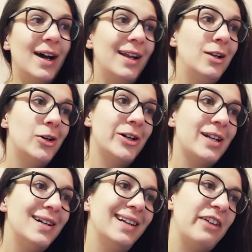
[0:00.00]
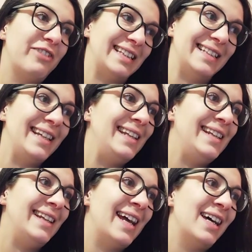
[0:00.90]
Allora la fata dei
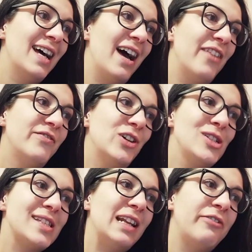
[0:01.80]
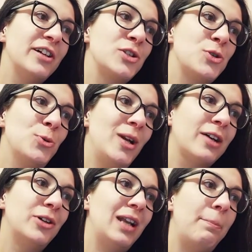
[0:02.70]
Lillà avvolse la
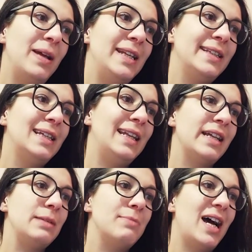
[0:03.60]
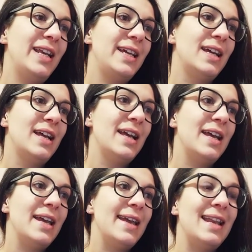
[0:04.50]
fanciulla con la pelle dell'animale
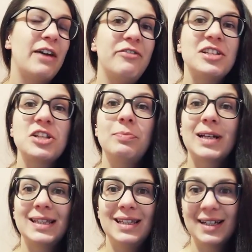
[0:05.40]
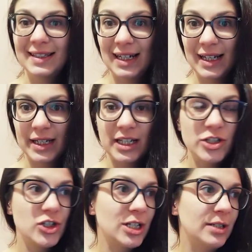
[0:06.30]
e la fece partire dalla
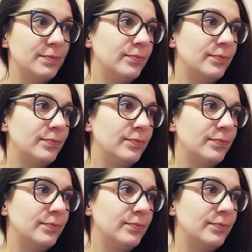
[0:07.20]
reggia.